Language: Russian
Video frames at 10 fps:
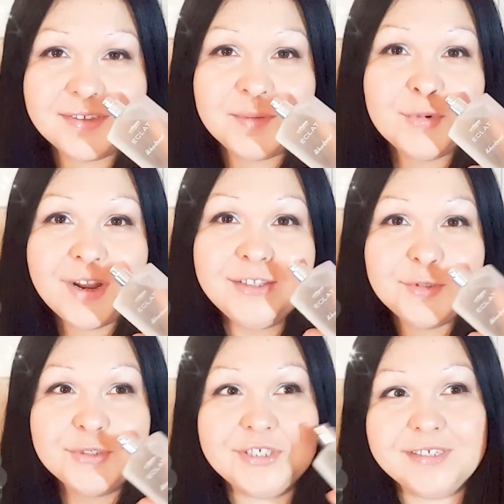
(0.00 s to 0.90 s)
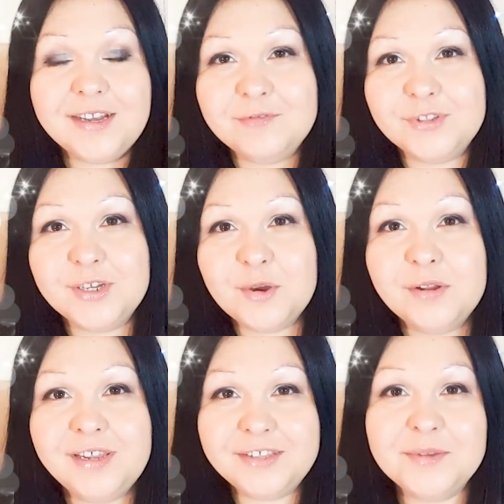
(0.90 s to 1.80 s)
ему радуешься, как вот
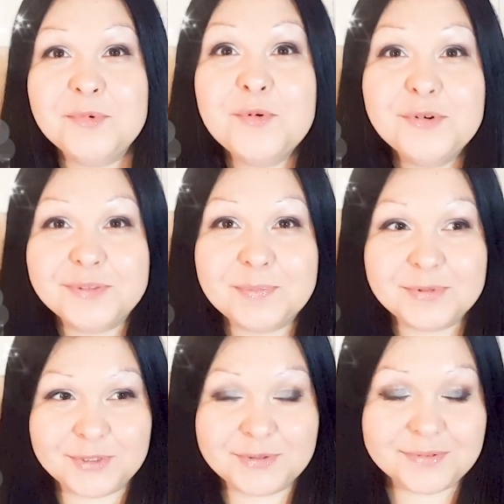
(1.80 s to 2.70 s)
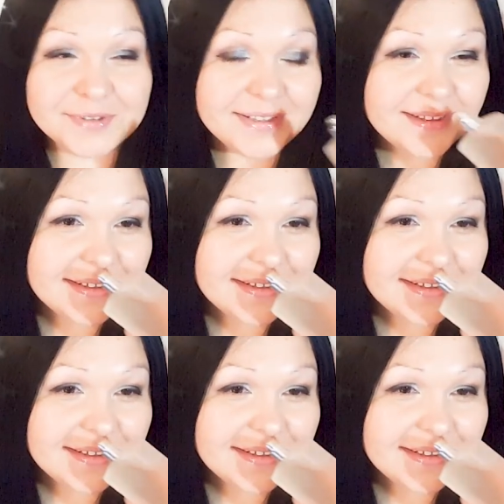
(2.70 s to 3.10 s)
летнему отпуску.